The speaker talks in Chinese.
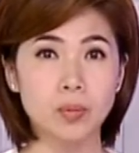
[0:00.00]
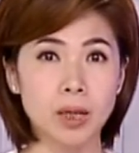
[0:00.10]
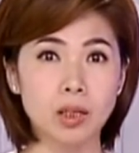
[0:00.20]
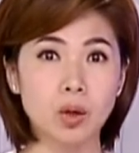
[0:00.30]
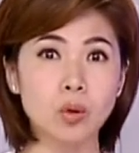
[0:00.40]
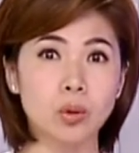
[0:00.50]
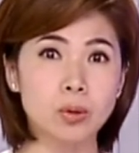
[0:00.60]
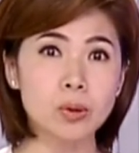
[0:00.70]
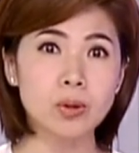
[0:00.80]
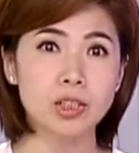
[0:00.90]
篇的共同
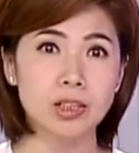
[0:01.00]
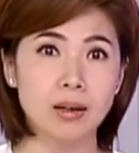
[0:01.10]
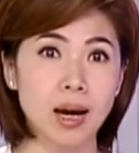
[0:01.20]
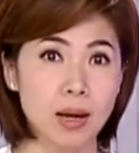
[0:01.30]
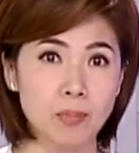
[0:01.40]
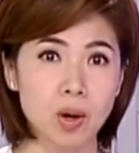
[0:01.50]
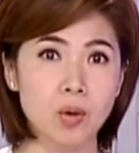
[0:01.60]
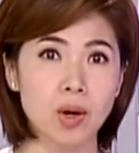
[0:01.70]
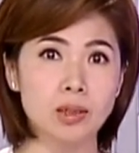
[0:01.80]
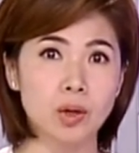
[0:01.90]
作者还包
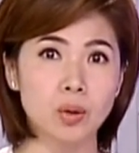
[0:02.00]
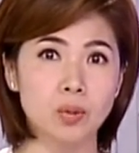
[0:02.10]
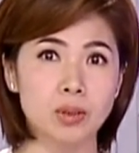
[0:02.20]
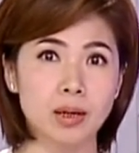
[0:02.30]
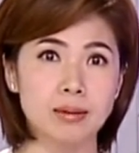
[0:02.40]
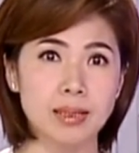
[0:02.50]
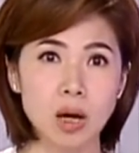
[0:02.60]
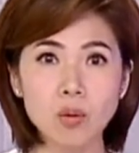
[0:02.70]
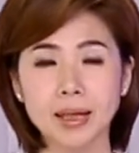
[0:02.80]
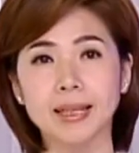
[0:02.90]
括教育部长
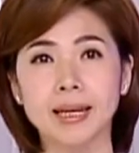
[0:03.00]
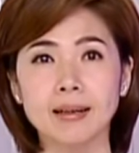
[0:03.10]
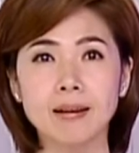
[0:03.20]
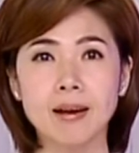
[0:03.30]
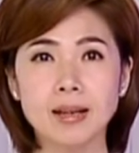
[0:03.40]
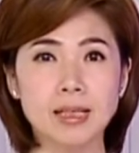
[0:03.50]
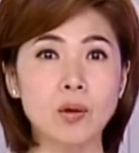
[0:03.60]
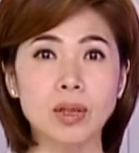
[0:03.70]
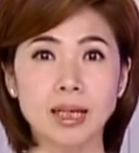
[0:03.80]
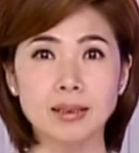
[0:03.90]
蒋伟宁。蒋
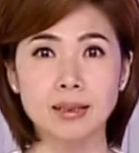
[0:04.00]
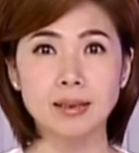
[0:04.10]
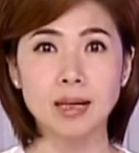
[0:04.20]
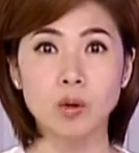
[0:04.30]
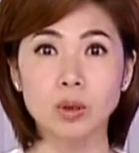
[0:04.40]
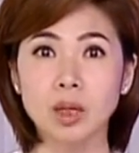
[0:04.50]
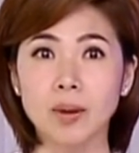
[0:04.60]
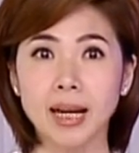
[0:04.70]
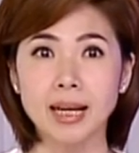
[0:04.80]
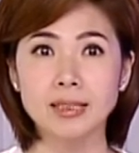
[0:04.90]
伟宁今天下午特
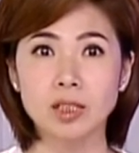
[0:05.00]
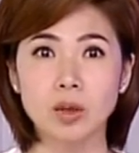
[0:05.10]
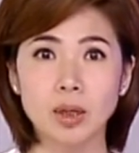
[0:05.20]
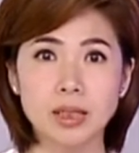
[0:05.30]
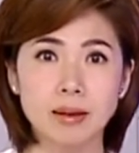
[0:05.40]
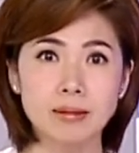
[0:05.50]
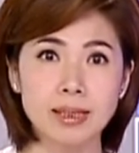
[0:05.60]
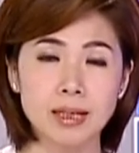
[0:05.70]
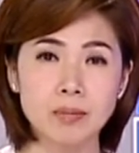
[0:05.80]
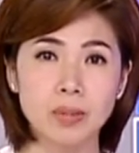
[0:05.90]
别开记者会澄
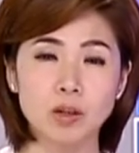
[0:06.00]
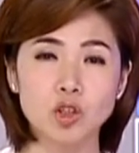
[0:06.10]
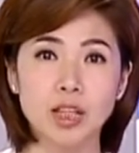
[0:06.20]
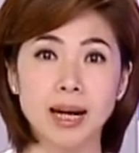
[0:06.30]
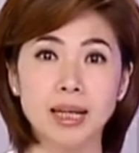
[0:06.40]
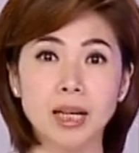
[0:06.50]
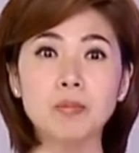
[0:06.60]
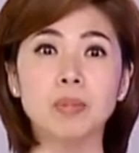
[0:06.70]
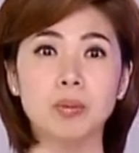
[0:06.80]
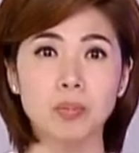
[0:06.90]
清，表示他
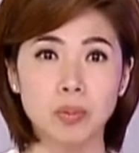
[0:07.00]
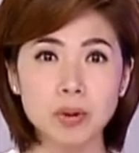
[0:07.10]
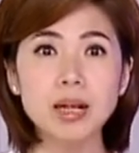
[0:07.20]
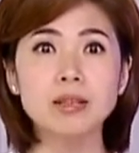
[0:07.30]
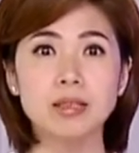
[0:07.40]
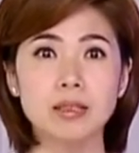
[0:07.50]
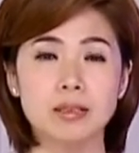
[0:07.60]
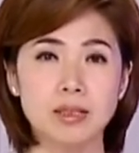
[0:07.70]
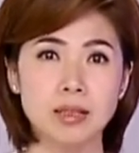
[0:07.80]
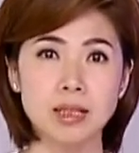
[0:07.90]
根本不认识
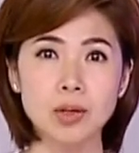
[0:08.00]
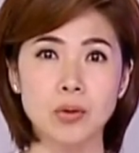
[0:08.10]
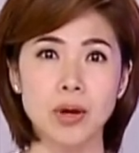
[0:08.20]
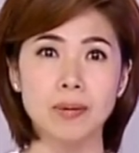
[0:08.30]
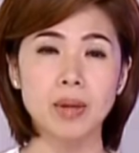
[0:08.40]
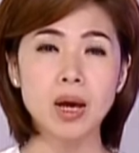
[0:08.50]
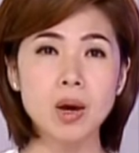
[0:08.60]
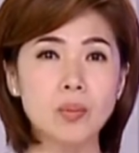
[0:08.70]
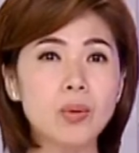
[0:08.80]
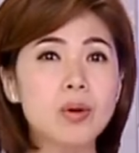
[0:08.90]
陈振远。
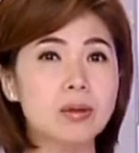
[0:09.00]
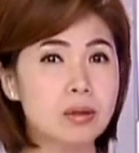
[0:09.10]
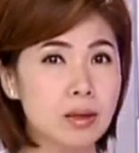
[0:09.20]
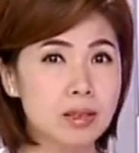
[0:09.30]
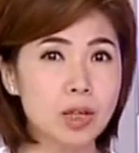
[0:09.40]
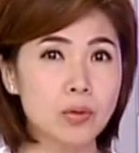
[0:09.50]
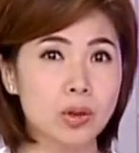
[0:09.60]
不过，陈振远